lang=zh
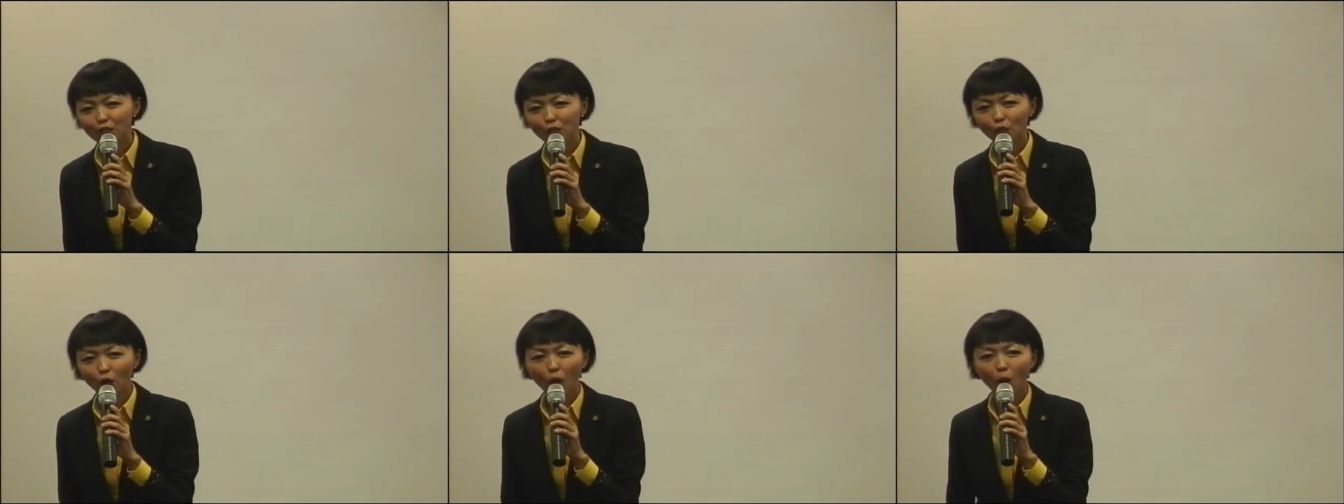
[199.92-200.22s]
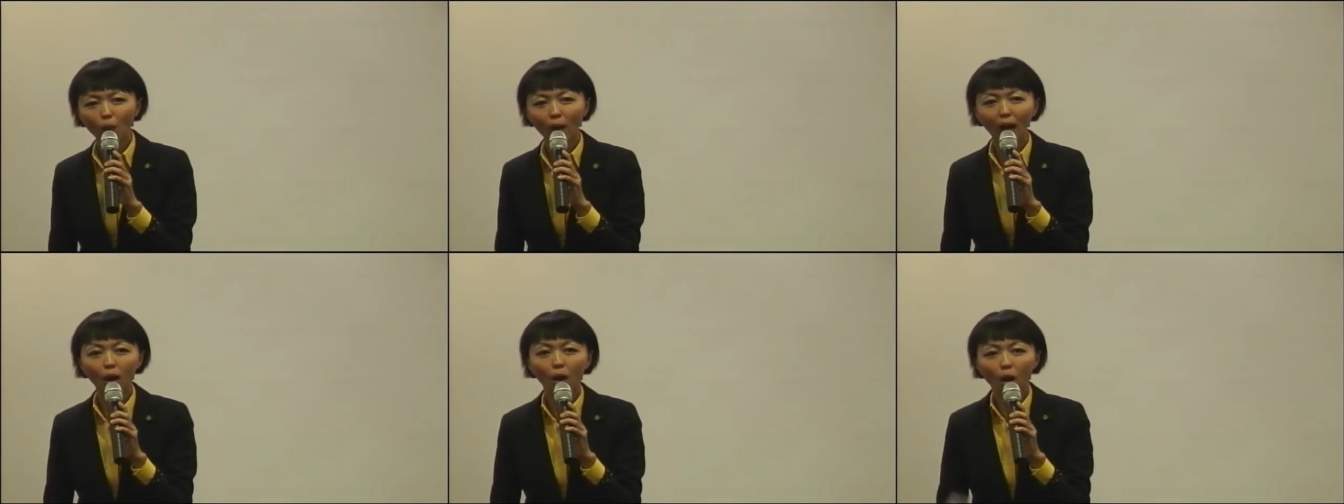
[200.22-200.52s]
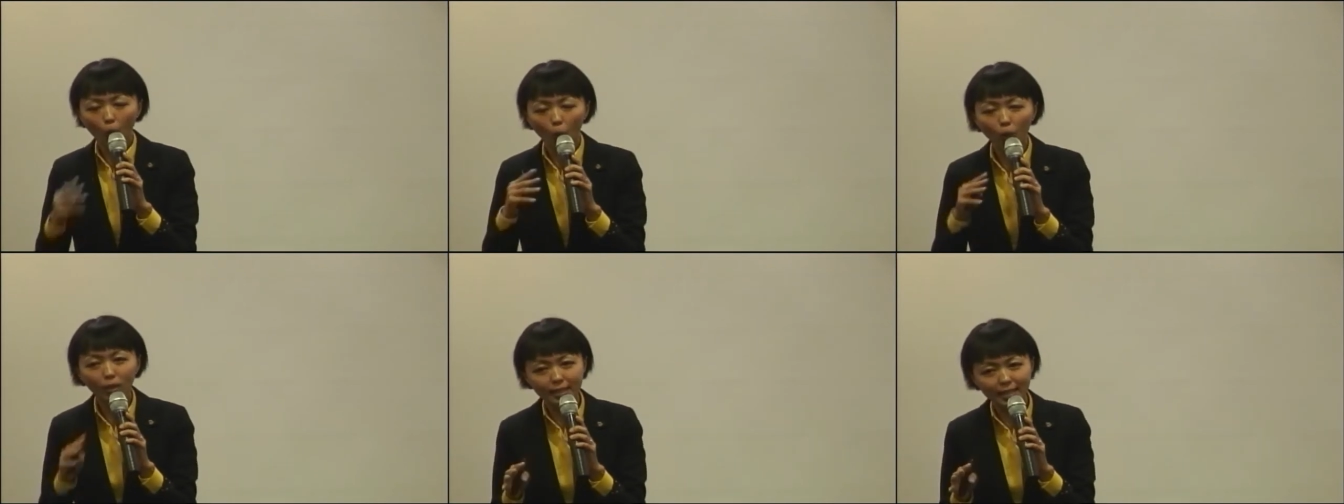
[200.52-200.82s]
候啊，
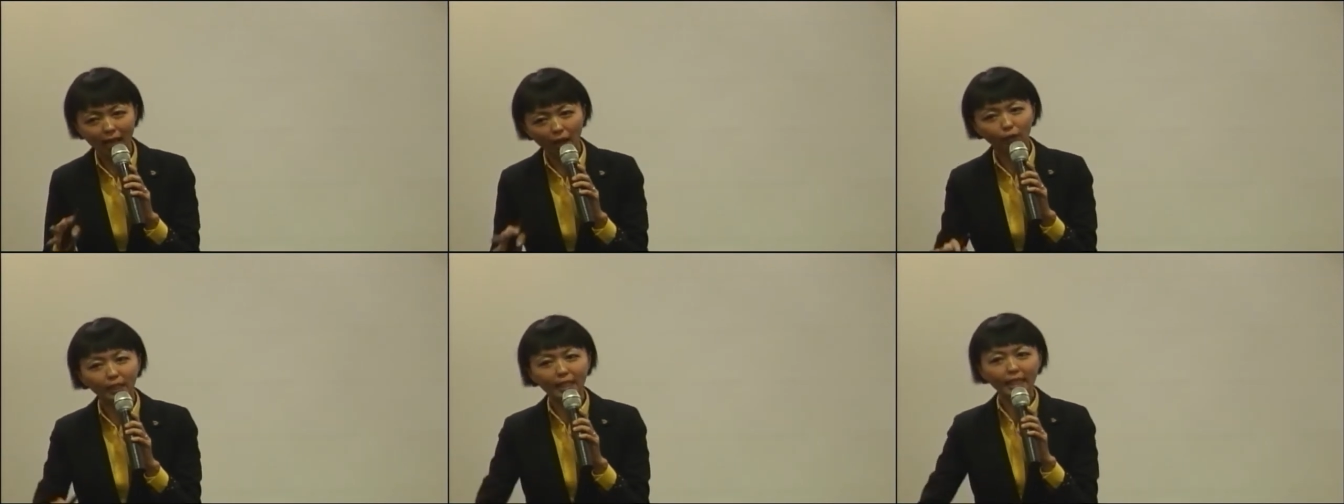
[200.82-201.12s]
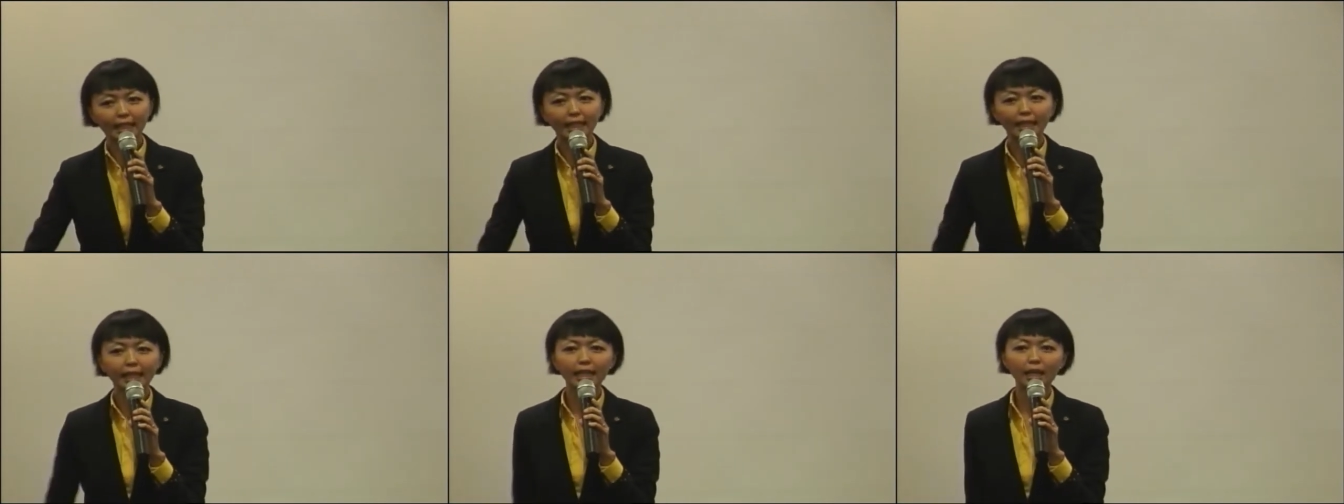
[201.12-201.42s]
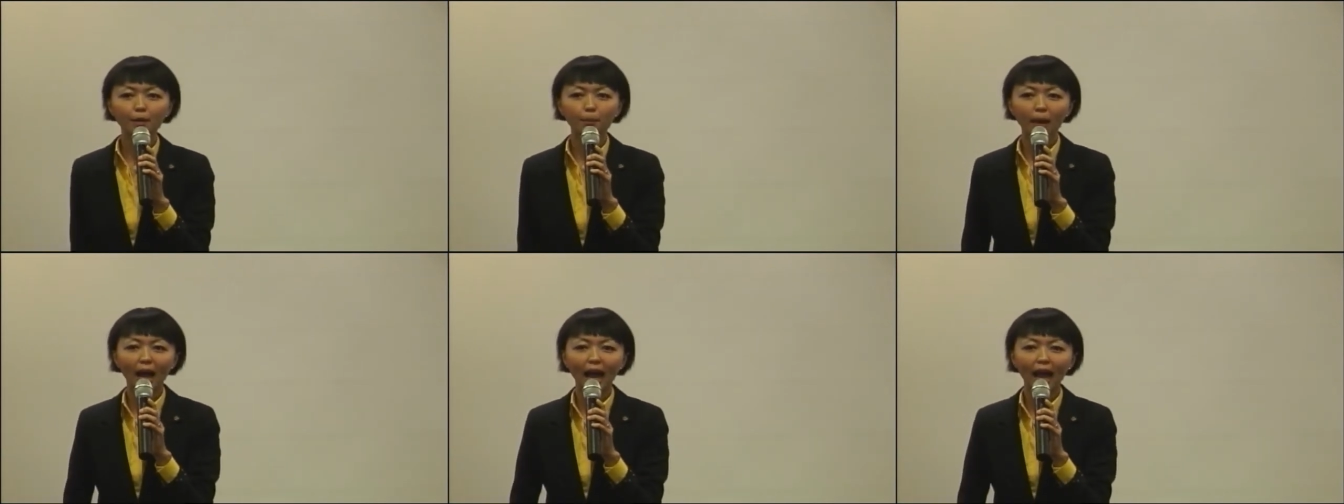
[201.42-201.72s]
我找你可
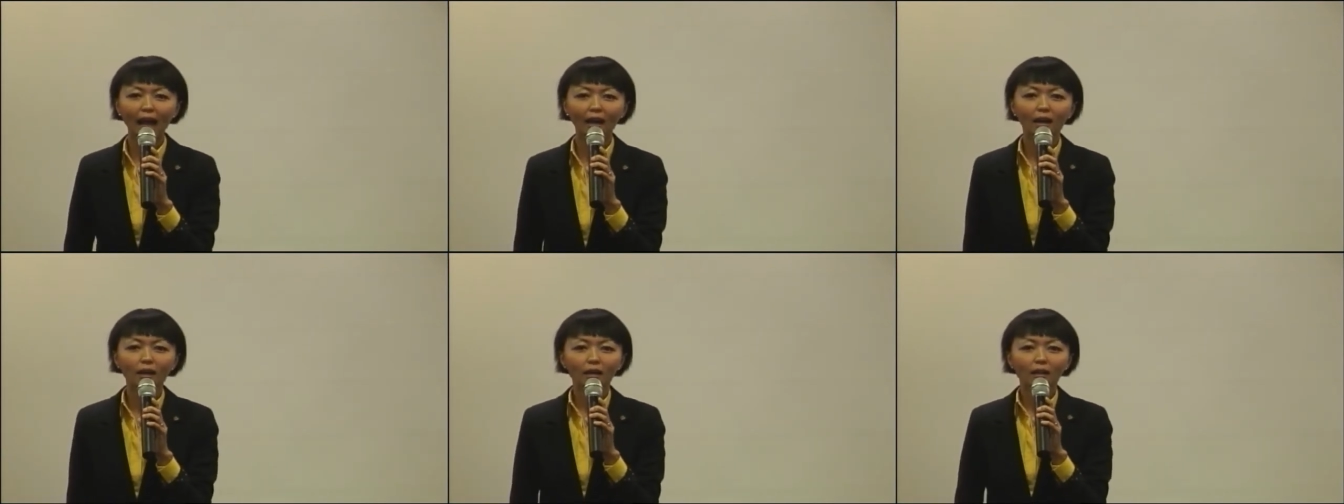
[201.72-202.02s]
以吗？